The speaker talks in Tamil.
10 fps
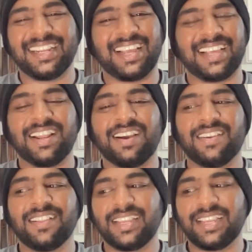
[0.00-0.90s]
ஆக்சுவலா
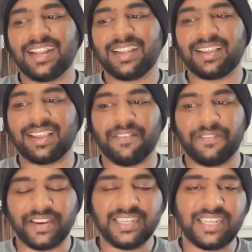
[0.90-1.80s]
வந்து எனக்கு என்
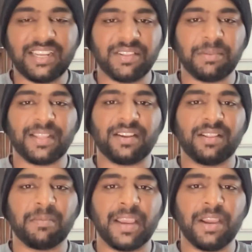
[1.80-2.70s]
ஃப்ரெண்ட்ஸே வந்து பாத்தீங்கன்னா
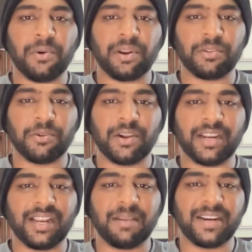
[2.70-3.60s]
வந்து பைக் ஓடுறது சொல்லுவாங்க
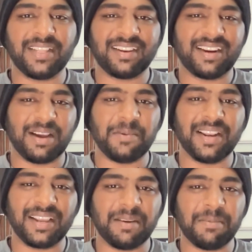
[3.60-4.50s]
நீ எல்லாம் மனுஷனாடா
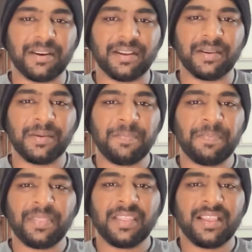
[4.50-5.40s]
எல்லாம் கேட்பானுங்க
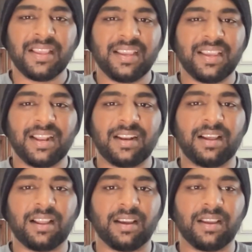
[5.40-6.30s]
ஏன்னா
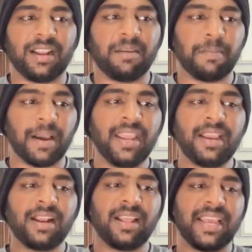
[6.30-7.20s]
நான் எனக்கு
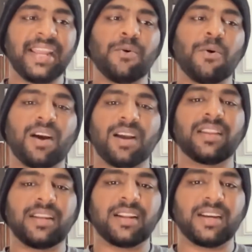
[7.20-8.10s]
பைக்ல ஏறி
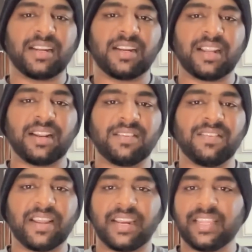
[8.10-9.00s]
உக்காந்துட்டேன்னா எனக்கு
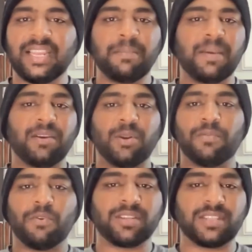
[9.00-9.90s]
வந்து வேற எதுலயுமே என்னுடைய
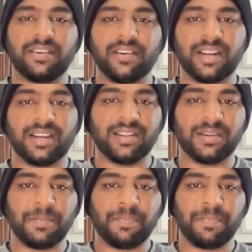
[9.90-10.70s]
போக்கஸ் இருக்கவே இருக்காது